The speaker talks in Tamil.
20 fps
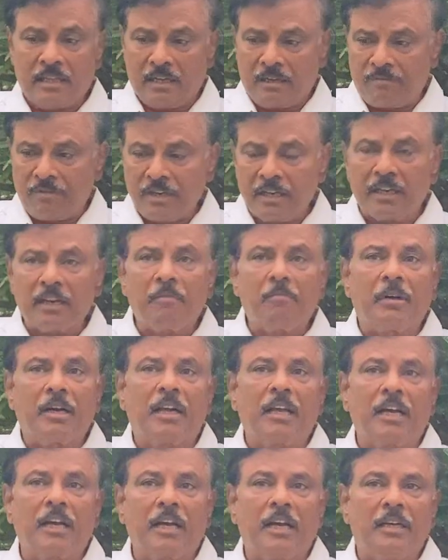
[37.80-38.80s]
அதை விட்டுற
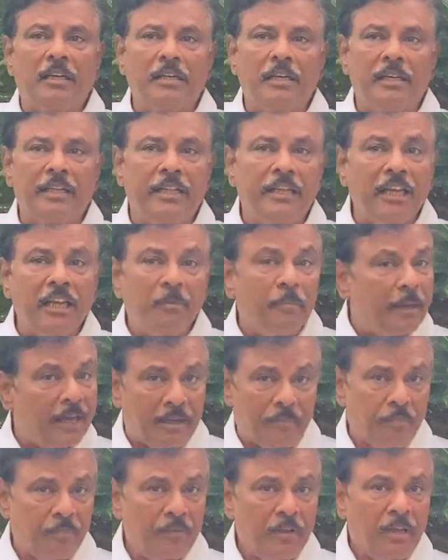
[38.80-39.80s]
மாட்டாங்க எதையுமே
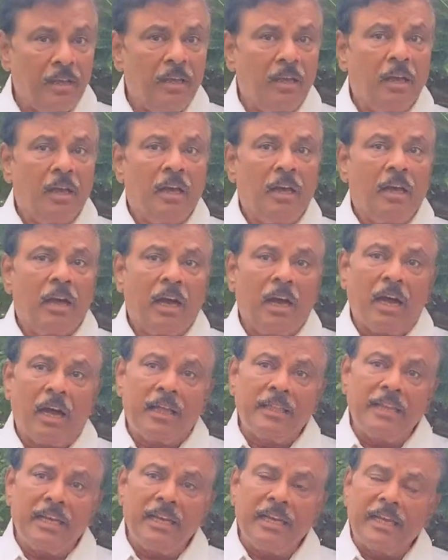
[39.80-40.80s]

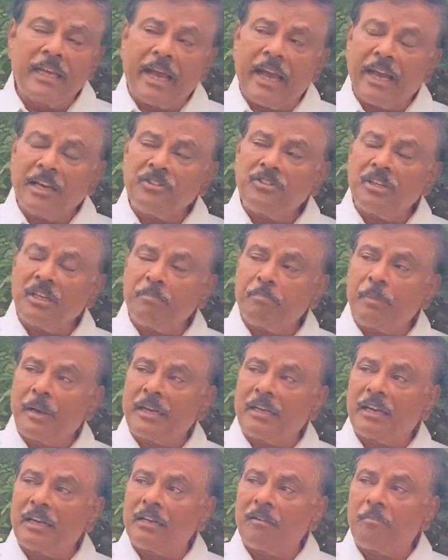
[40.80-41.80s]
அதே நீங்கள் ஆக்ஷன்
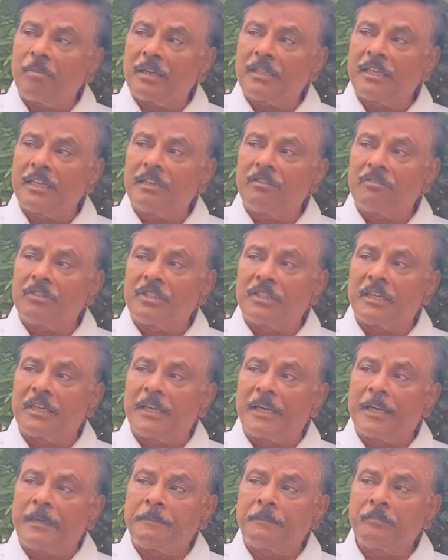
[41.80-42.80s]
பேட்டர்னில் பார்த்தீங்கன்னு
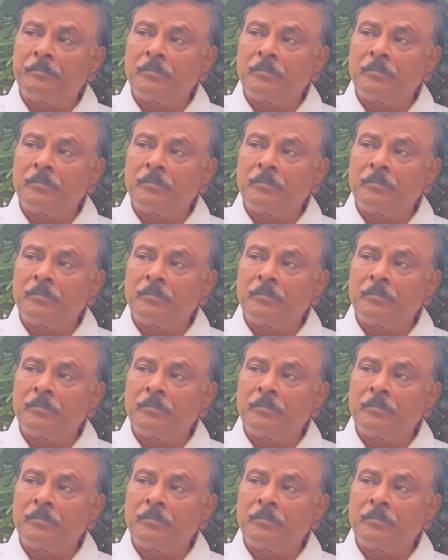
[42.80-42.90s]
வச்சுக்கோங்க